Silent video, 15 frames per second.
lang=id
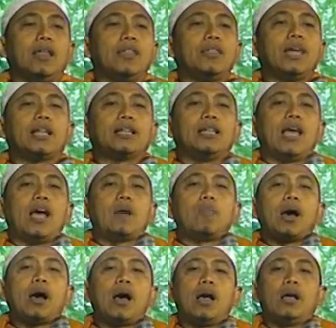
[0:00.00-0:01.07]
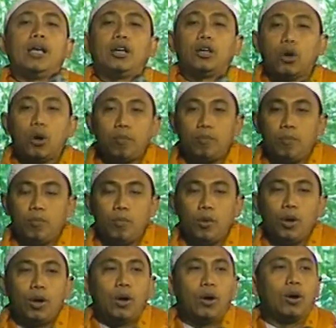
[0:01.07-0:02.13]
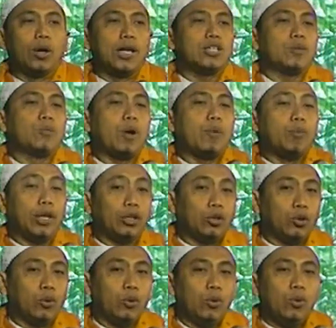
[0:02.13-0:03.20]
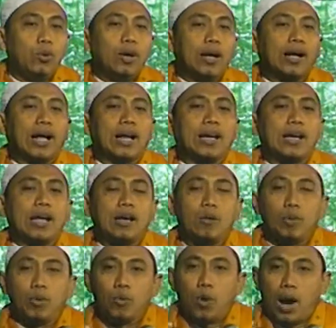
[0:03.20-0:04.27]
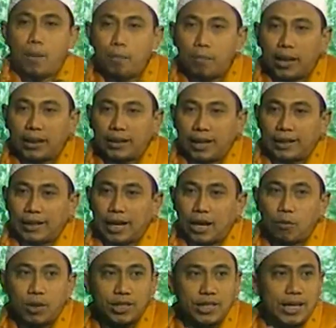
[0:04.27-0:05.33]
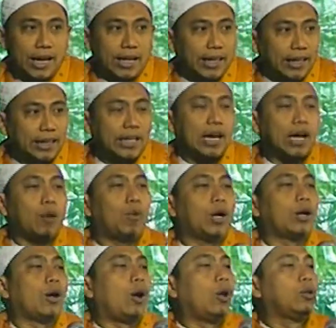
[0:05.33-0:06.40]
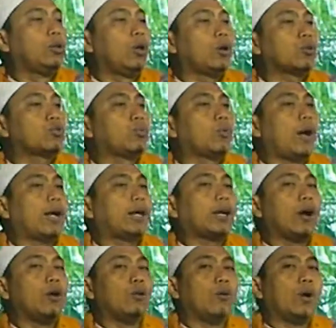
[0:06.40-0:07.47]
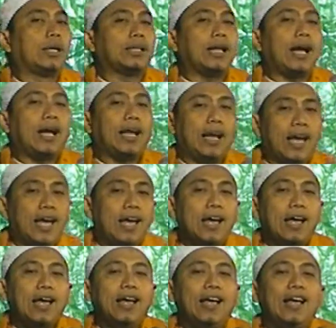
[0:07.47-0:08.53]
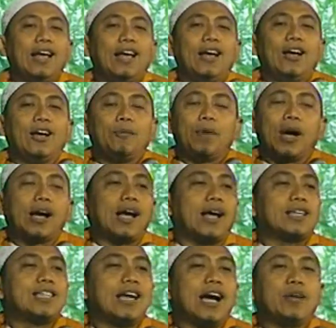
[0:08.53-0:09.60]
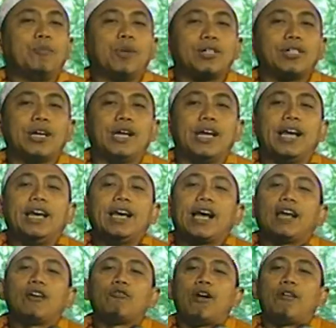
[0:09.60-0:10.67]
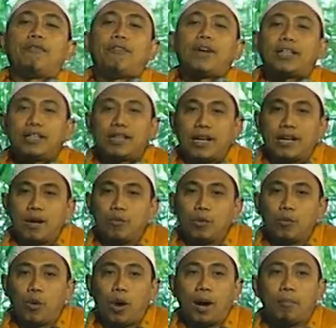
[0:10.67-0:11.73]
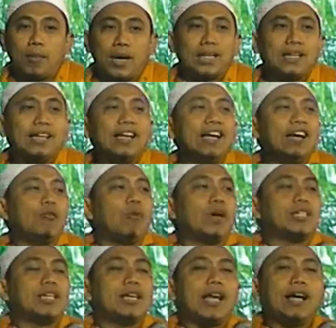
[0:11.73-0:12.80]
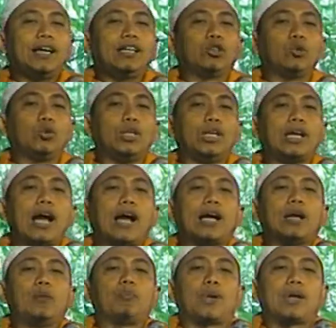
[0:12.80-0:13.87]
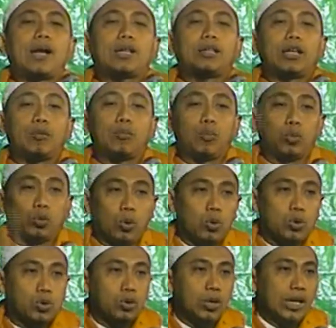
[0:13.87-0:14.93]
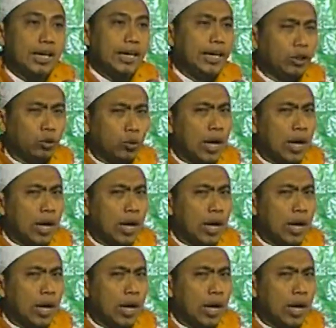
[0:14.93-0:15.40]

zat yang maha hidup oleh sebab itu karena Nabi Muhammad adalah wasilah kita kepada Allah Subhanahu wa taala maka jangan bersedih dengan wafatnya Nabi Muhammad wasilah itu tidak akan pernah terputus itu